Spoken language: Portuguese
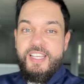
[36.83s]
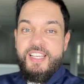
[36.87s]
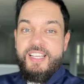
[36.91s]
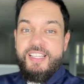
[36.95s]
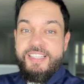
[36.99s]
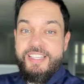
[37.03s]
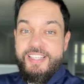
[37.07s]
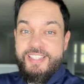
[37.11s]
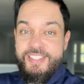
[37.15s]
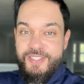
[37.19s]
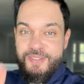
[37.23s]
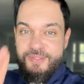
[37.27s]

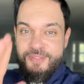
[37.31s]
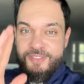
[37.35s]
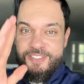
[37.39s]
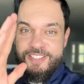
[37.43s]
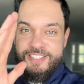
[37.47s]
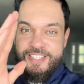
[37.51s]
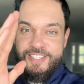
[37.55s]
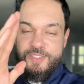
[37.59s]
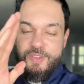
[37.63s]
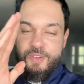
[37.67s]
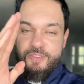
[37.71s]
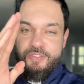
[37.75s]
Deus sobre você
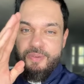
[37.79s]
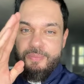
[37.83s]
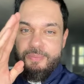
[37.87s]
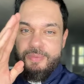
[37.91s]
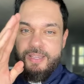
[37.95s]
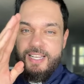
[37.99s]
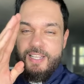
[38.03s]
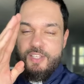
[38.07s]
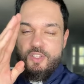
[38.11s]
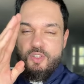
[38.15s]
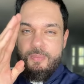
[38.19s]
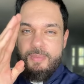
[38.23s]
e sua
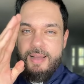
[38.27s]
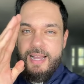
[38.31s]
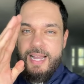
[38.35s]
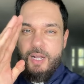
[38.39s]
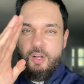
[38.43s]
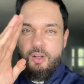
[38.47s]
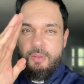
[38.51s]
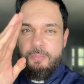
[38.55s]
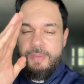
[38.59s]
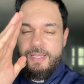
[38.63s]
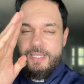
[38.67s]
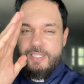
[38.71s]
família, sobre a
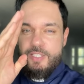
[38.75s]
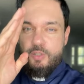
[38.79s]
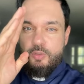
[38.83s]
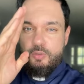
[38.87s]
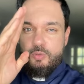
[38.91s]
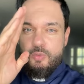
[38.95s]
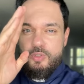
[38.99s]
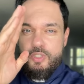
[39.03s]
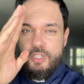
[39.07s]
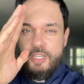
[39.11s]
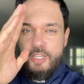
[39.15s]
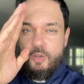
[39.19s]
água, a benção do
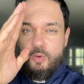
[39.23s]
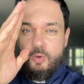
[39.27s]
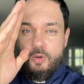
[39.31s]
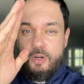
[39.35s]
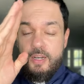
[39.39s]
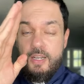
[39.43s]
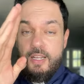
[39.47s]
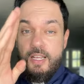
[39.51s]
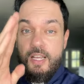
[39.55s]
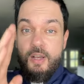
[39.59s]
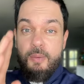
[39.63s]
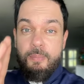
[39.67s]
Senhor.
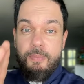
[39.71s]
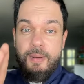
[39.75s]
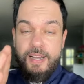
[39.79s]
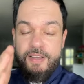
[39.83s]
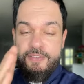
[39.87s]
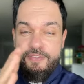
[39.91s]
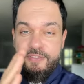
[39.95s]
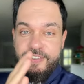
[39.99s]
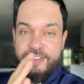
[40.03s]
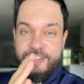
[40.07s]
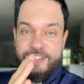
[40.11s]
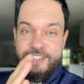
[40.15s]
Pai,
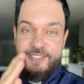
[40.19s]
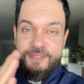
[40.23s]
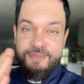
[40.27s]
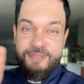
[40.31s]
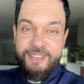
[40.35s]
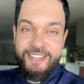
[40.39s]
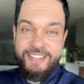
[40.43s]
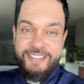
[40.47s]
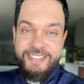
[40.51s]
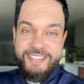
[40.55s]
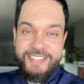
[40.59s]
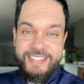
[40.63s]
Filho e
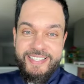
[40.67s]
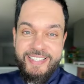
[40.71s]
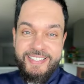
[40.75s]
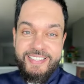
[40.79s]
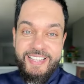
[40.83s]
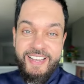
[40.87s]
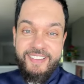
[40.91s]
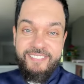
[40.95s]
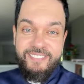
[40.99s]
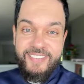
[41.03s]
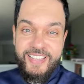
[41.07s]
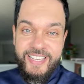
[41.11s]
Espírito Santo,
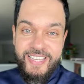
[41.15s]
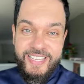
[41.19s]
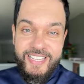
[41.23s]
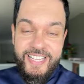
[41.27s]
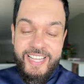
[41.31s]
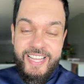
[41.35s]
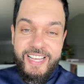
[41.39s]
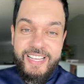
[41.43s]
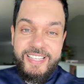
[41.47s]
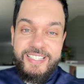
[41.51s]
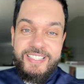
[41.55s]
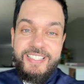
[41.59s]
amém.
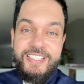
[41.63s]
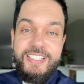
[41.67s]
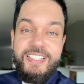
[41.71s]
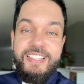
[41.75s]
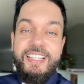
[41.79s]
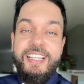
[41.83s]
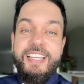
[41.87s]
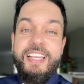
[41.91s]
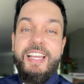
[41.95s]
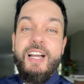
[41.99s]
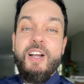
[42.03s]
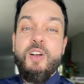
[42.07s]
Digita
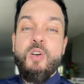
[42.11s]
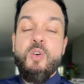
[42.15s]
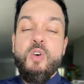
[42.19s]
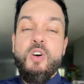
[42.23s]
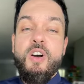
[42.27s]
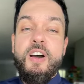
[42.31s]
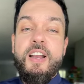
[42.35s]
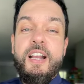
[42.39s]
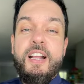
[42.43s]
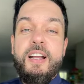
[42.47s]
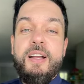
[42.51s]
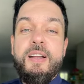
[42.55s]
aqui
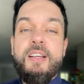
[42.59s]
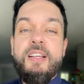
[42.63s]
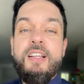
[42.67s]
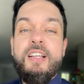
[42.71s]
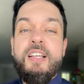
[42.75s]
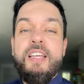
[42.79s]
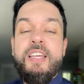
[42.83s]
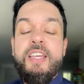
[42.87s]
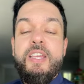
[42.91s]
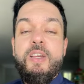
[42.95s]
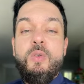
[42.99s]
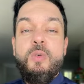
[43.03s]
agora,
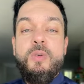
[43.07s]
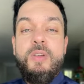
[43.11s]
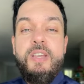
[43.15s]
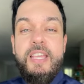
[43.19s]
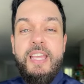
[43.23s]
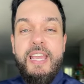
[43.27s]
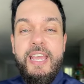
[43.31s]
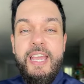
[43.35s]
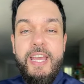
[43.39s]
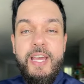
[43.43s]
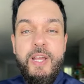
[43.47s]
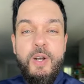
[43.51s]
eu
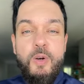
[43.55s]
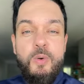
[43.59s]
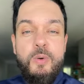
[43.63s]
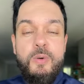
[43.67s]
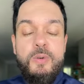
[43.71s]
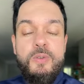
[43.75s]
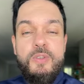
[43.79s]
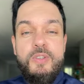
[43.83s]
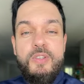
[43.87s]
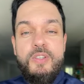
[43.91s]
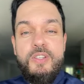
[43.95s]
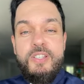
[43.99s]
quero
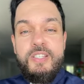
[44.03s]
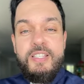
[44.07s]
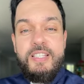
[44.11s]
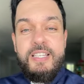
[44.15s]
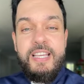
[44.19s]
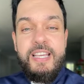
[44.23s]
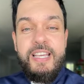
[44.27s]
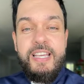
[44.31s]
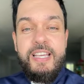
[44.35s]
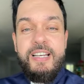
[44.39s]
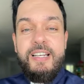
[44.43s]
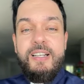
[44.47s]

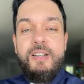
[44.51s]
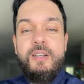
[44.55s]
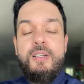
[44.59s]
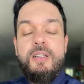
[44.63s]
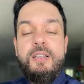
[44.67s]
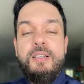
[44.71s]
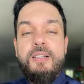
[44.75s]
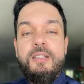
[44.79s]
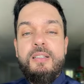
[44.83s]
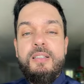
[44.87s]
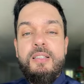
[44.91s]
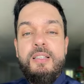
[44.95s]
ser
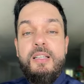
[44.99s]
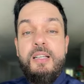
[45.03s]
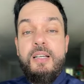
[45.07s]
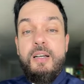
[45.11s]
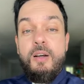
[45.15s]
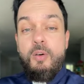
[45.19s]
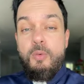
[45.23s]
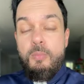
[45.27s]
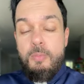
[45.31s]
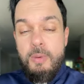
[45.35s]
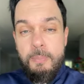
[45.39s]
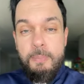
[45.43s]

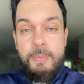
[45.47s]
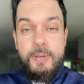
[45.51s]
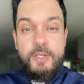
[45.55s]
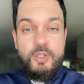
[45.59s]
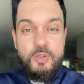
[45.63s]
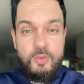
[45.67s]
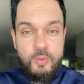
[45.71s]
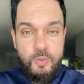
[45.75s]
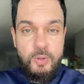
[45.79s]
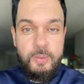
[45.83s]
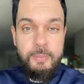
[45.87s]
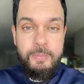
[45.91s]
uma
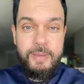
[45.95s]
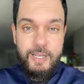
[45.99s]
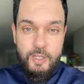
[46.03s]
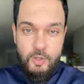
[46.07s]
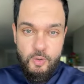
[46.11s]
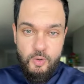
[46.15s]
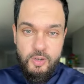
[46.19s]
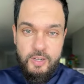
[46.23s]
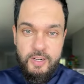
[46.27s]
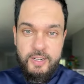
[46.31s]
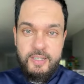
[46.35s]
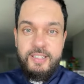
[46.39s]
pessoa
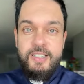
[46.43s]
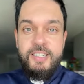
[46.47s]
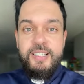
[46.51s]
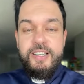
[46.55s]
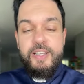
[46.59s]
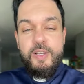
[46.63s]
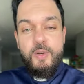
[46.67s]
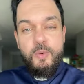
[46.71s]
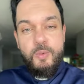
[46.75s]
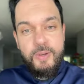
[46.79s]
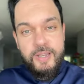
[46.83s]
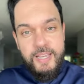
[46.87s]
melhor.
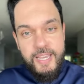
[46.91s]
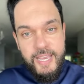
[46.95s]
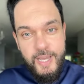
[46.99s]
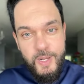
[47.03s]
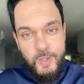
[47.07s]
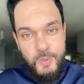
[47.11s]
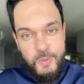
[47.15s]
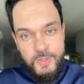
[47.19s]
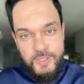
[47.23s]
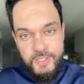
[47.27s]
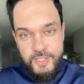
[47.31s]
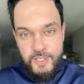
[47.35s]
Eu quero
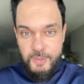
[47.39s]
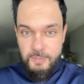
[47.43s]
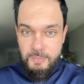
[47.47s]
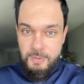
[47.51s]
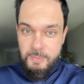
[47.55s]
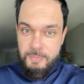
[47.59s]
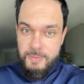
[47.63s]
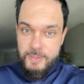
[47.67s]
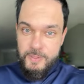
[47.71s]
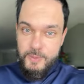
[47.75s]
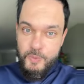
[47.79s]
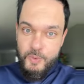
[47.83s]
ser uma
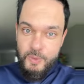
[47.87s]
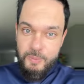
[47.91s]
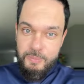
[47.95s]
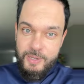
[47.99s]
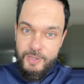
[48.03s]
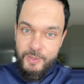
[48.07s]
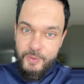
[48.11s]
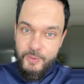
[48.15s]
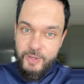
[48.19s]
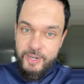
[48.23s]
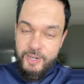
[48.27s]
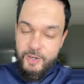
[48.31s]
pessoa
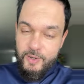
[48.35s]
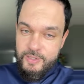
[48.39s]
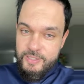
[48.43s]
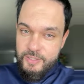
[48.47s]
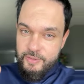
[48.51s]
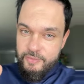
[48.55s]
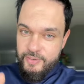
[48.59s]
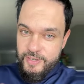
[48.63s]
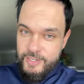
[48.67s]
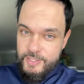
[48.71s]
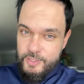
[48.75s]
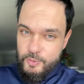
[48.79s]
melhor. A nossa
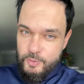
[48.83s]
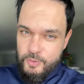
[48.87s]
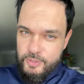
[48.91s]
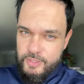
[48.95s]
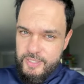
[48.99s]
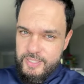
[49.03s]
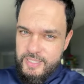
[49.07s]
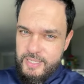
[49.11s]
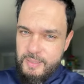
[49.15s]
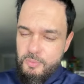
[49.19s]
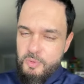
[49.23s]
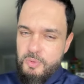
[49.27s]
frase hoje,
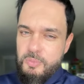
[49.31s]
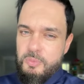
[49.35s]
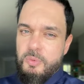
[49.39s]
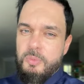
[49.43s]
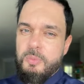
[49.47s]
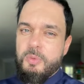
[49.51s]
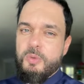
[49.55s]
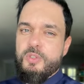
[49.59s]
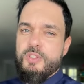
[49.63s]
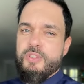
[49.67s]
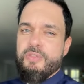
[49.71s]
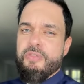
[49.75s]
testemunho
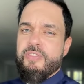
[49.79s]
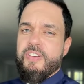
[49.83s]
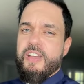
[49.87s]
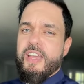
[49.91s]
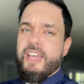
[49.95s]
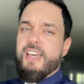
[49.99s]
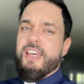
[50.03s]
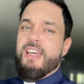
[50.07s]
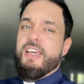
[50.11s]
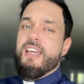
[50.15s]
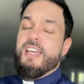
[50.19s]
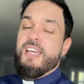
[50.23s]
público de fé.
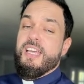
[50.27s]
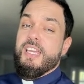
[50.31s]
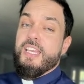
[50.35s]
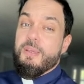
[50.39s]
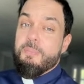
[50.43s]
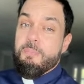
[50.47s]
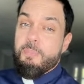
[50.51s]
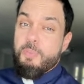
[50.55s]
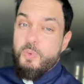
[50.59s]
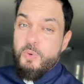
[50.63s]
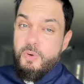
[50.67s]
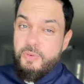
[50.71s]
E
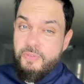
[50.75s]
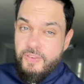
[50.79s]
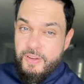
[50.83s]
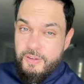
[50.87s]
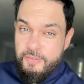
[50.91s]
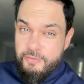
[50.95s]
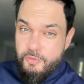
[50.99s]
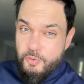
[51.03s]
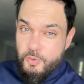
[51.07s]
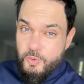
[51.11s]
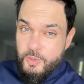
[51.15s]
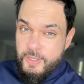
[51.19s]
por
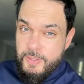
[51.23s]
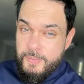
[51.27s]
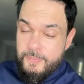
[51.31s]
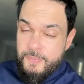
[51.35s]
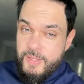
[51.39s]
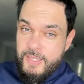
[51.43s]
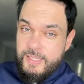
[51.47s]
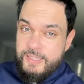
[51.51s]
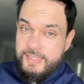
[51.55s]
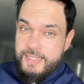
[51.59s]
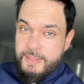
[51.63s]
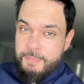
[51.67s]
favor,
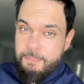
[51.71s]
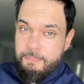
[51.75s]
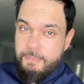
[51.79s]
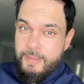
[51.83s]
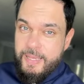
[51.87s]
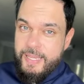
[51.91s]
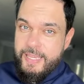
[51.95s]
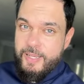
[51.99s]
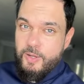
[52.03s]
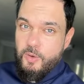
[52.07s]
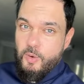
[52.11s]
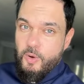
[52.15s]

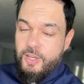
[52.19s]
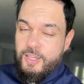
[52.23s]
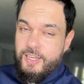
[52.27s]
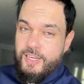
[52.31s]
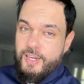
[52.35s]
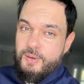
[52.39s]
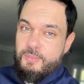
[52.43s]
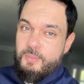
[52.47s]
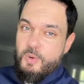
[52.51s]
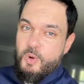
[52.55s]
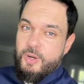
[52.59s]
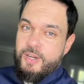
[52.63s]
também corre lá no
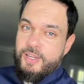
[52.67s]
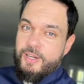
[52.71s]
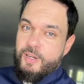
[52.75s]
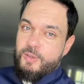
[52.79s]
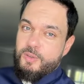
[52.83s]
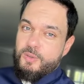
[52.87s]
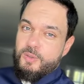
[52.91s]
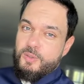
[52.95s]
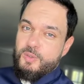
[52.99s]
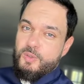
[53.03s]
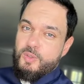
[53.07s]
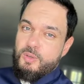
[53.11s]
meu canal no
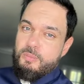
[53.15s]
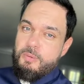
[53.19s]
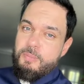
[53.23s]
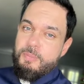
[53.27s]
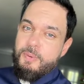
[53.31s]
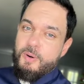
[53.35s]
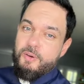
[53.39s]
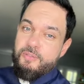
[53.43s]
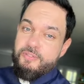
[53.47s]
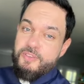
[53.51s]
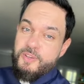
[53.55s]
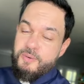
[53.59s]
YouTube para
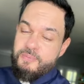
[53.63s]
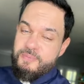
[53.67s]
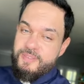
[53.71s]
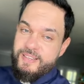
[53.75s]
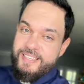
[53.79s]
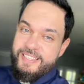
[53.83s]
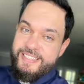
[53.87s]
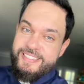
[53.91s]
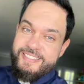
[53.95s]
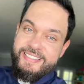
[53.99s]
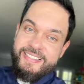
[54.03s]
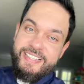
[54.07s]
ouvir me
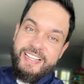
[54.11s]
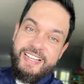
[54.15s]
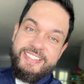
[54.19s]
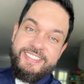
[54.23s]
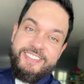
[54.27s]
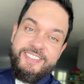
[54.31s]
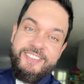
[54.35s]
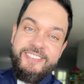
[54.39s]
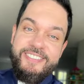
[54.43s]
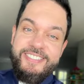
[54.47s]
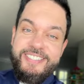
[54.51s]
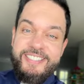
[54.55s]
homilia de
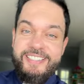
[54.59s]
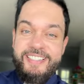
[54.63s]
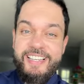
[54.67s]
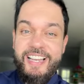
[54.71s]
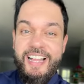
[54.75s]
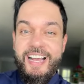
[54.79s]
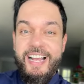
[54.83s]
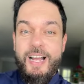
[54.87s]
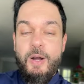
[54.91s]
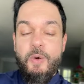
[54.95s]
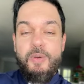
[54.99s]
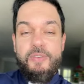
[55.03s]
hoje
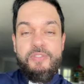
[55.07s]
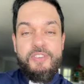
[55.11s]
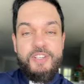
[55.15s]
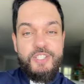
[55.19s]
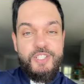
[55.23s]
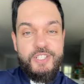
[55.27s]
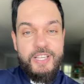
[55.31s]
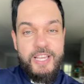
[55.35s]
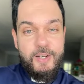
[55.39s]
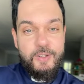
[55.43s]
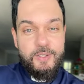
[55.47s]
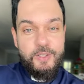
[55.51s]
lá, o
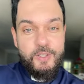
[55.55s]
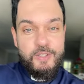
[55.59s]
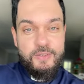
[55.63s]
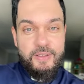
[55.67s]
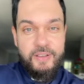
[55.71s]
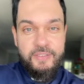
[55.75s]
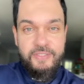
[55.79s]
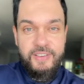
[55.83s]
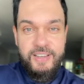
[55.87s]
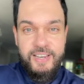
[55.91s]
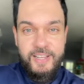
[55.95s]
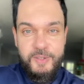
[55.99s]
Evangelho. Deus vai
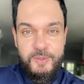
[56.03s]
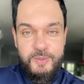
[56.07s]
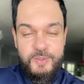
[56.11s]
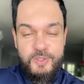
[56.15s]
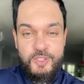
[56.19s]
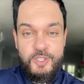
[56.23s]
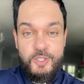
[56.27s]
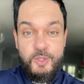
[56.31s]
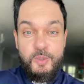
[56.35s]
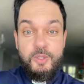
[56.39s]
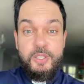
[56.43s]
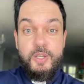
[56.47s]
falar
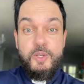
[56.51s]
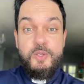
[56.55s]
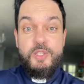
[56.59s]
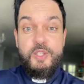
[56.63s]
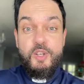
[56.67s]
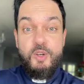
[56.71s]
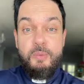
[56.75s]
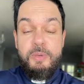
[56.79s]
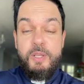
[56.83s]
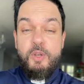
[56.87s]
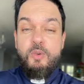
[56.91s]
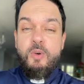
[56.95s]
contigo. Deus
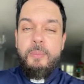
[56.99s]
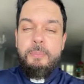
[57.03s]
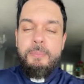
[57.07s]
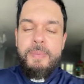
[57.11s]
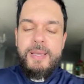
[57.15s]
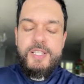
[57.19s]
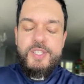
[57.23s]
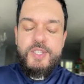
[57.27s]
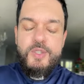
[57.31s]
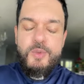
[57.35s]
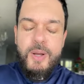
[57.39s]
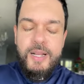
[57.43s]
ilumina um
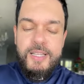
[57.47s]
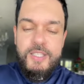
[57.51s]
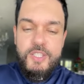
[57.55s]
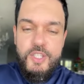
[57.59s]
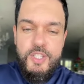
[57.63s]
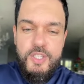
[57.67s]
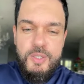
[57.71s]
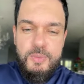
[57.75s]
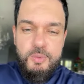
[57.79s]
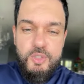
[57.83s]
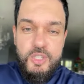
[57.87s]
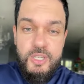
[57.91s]

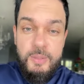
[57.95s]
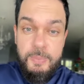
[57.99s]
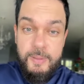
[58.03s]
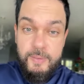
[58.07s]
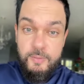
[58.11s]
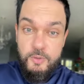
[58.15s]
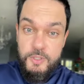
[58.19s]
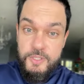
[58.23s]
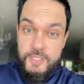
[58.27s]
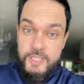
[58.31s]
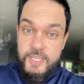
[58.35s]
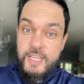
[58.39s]
abençoadíssimo dia para
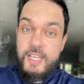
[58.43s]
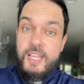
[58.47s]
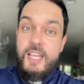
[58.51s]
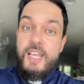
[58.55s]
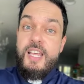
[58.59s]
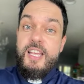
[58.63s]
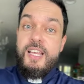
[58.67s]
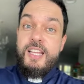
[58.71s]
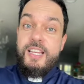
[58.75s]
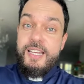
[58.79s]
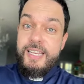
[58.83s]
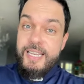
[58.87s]
você.
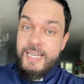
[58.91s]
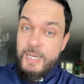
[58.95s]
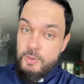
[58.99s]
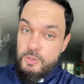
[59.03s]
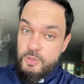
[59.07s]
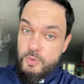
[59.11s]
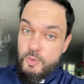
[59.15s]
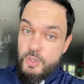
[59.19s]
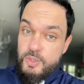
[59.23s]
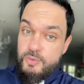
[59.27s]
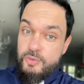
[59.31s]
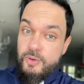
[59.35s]
Não
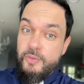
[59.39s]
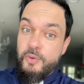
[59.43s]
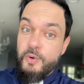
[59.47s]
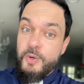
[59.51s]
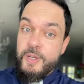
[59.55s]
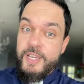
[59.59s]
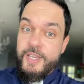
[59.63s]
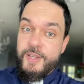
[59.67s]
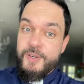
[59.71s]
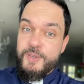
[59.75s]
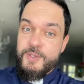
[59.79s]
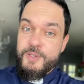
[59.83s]
escute
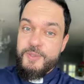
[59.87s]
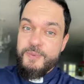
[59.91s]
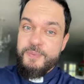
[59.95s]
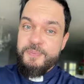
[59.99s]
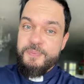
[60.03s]
fofoqueiros.